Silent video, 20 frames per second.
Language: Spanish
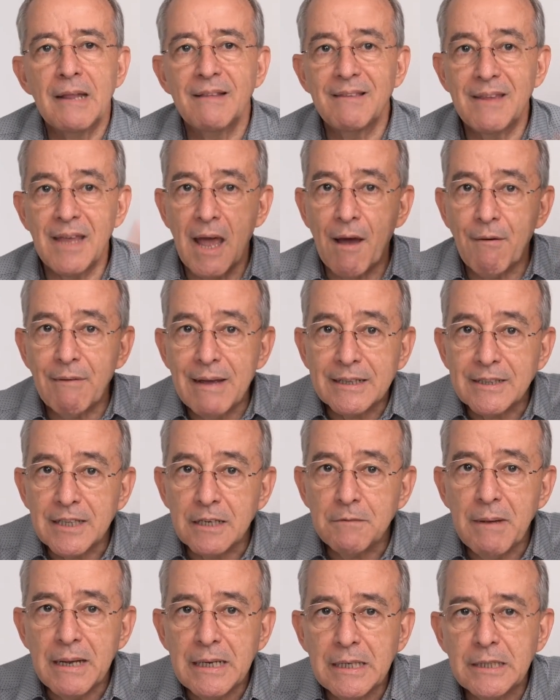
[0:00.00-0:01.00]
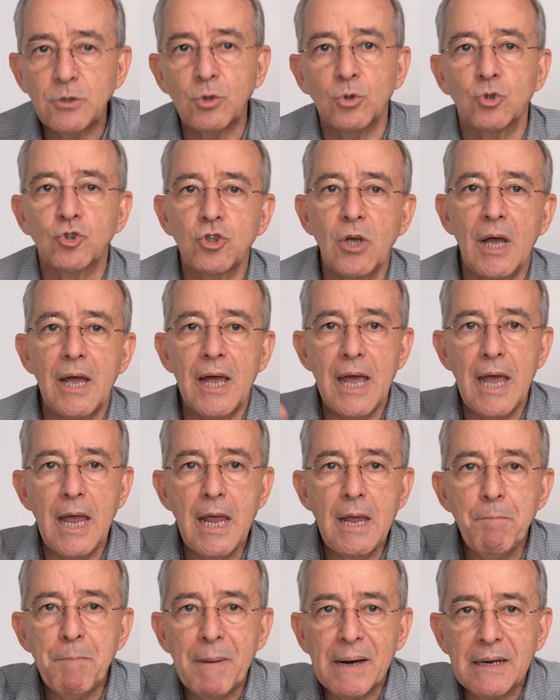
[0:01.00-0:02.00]
Diabetes mellitus e
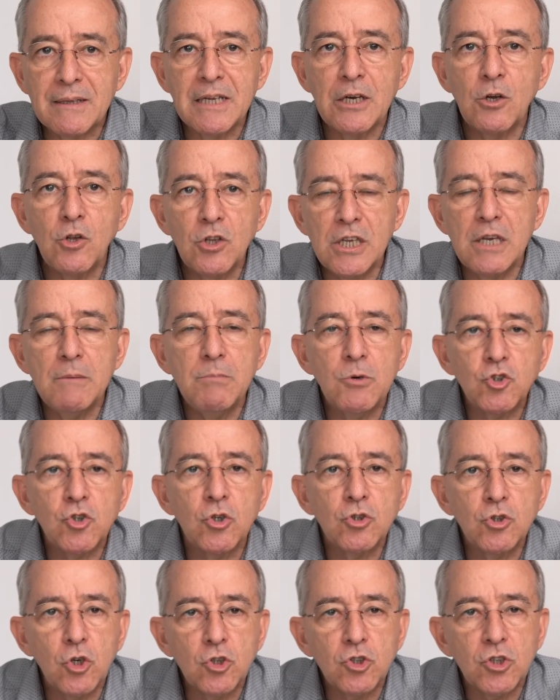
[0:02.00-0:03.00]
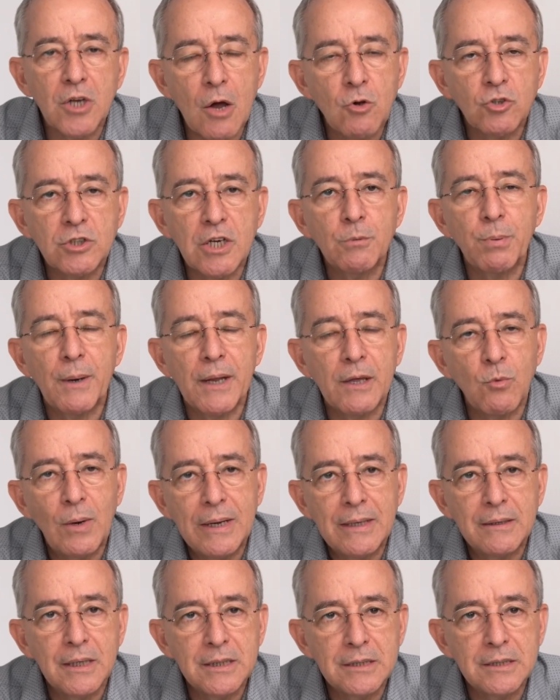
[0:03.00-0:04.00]
hipertiroidismo son dos causas
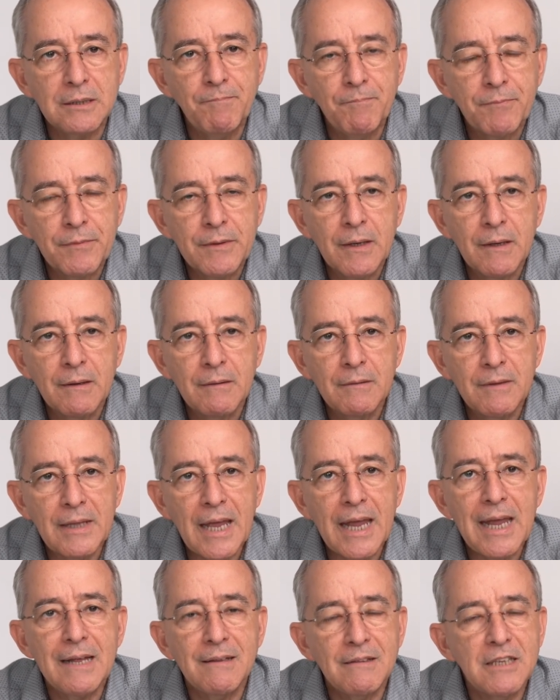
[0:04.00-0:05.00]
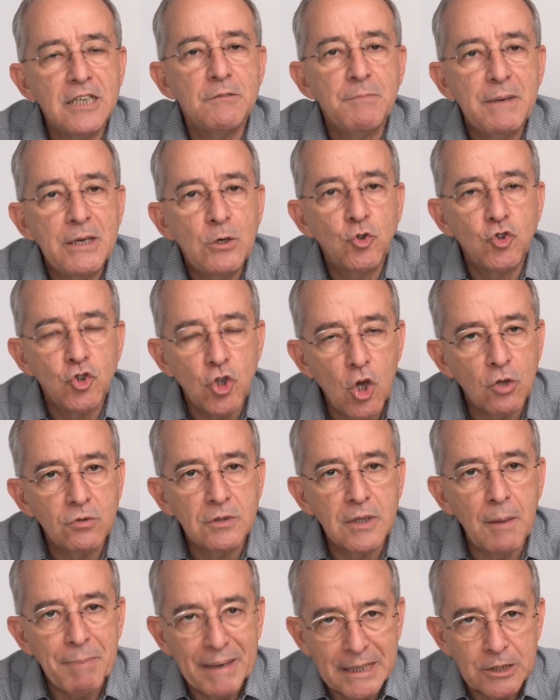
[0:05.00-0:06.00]
frecuentes de
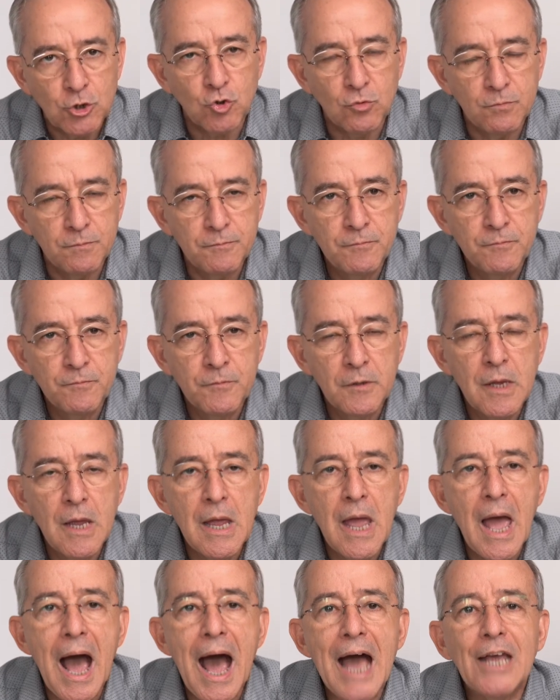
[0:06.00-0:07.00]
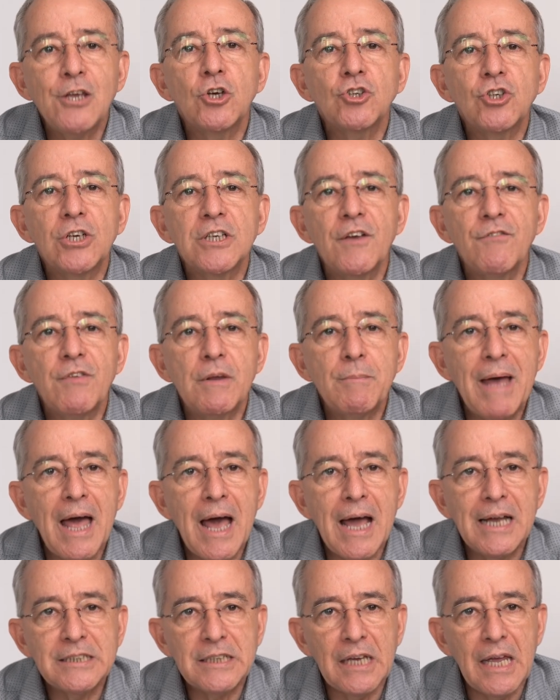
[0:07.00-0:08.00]
disminución de peso. Hay otras
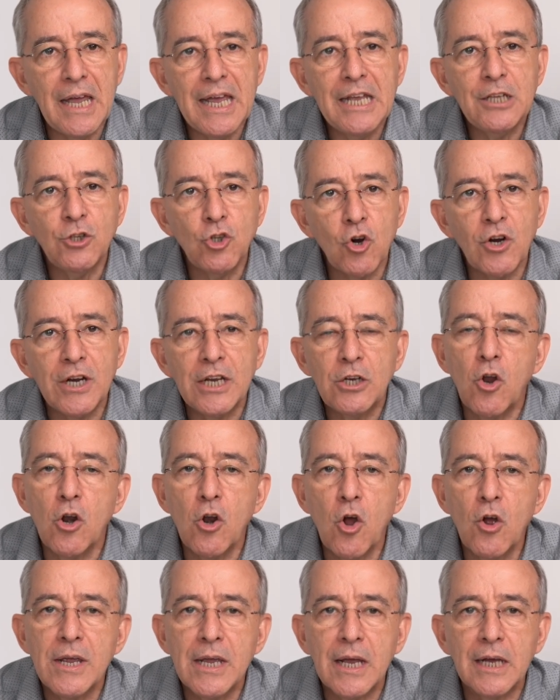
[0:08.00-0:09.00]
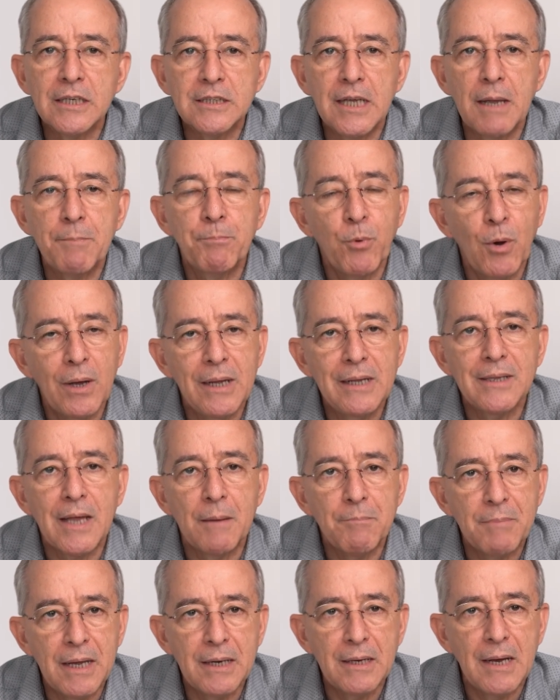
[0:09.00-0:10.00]
enfermedades endocrinológicas que pueden
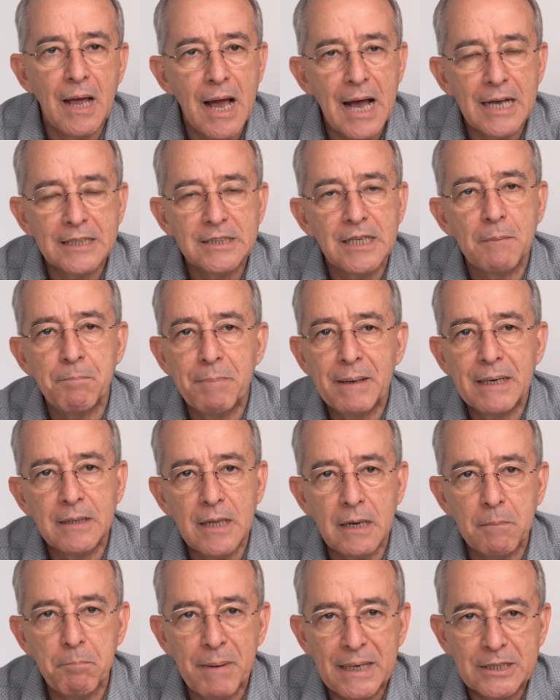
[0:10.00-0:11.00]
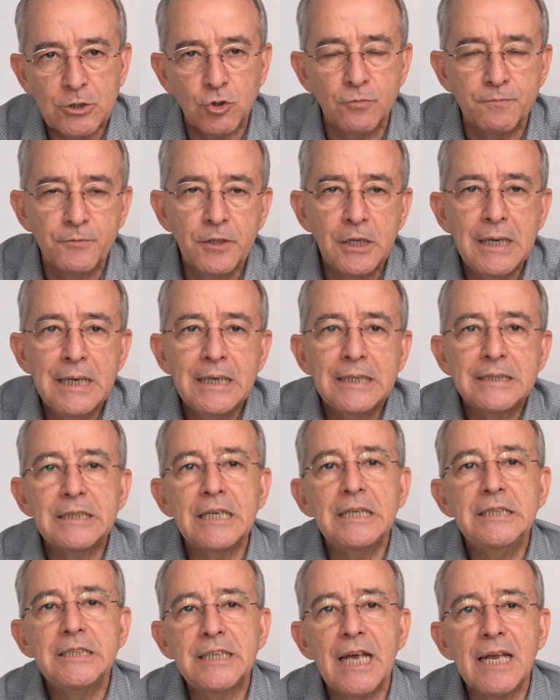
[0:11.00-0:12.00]
también hacer perder peso.
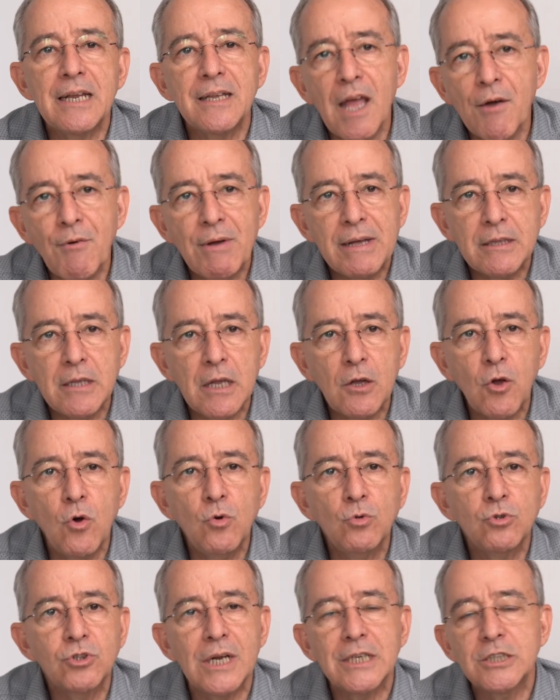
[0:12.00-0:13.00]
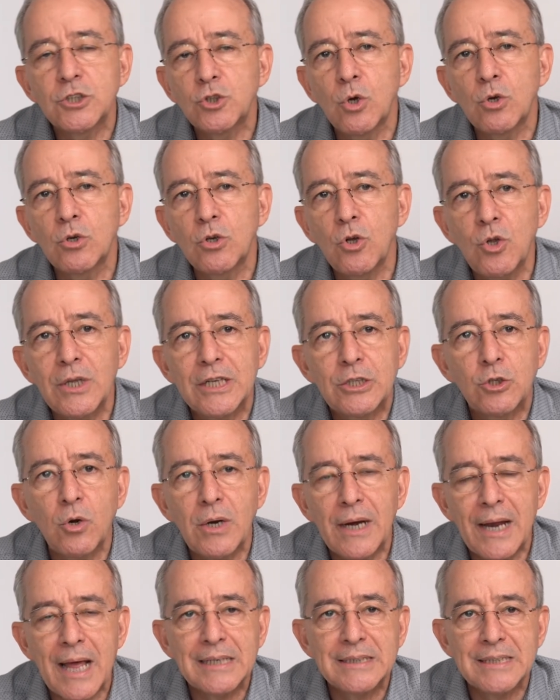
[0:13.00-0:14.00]
Sin ser diabético, un trastorno de
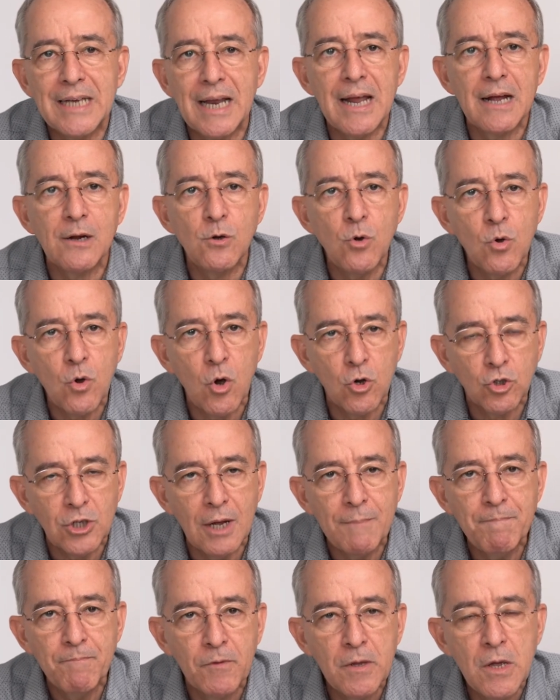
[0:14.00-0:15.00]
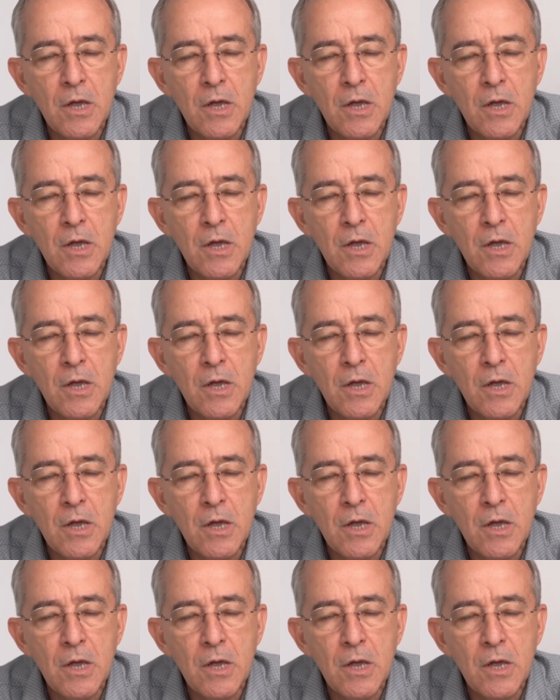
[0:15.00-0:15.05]
tolerancia a la glucosa,